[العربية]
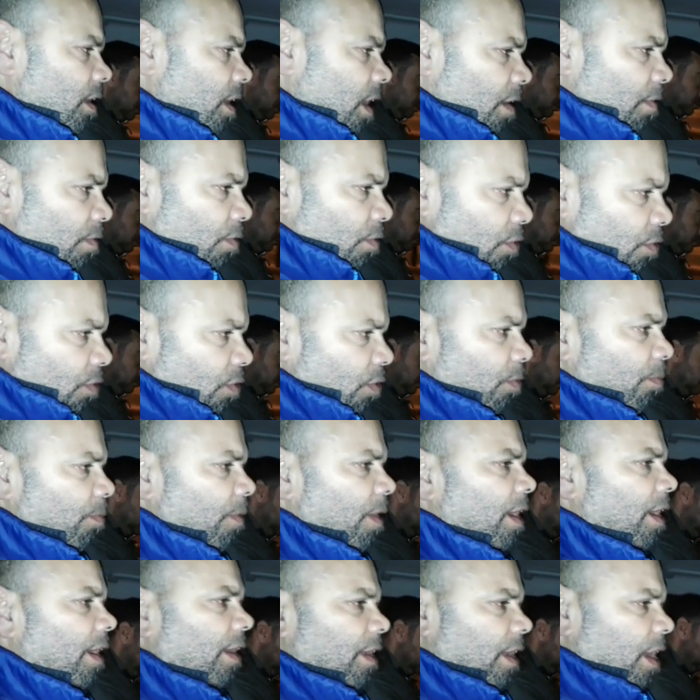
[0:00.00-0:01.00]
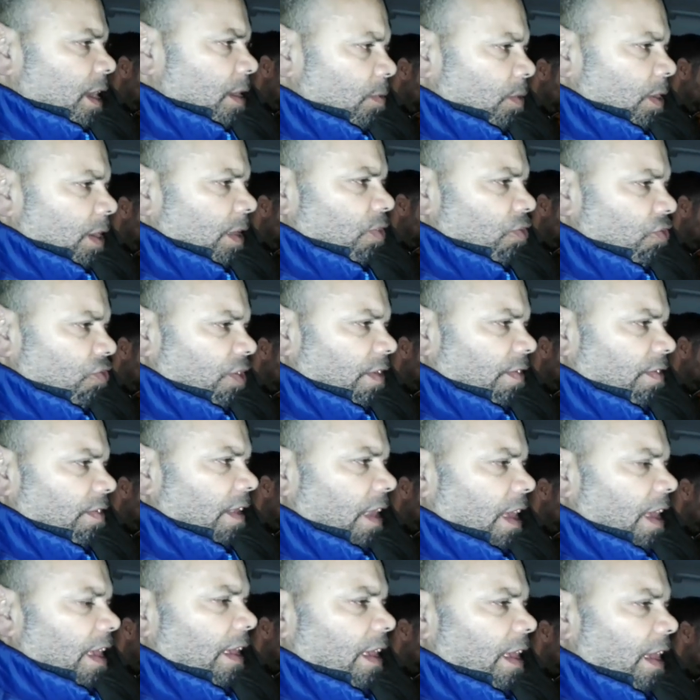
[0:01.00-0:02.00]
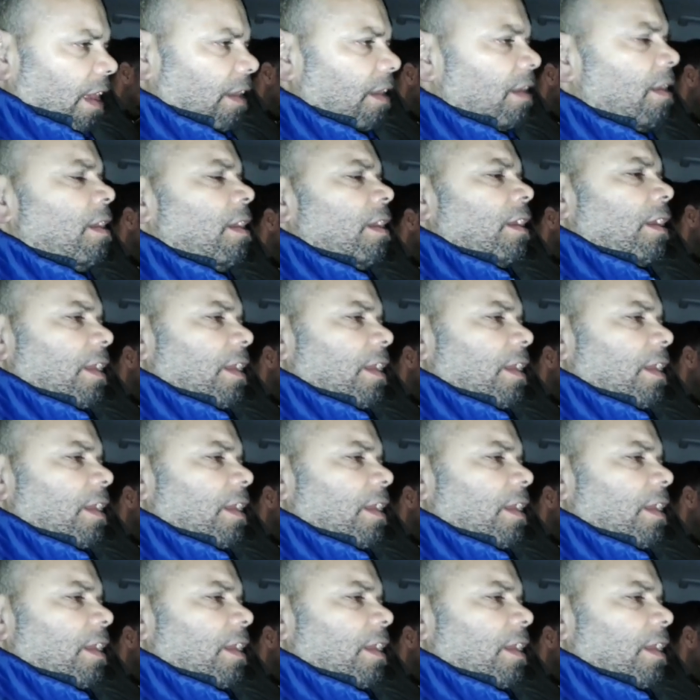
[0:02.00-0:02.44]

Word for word: كاين نتوما كاين واحد الشخص اخر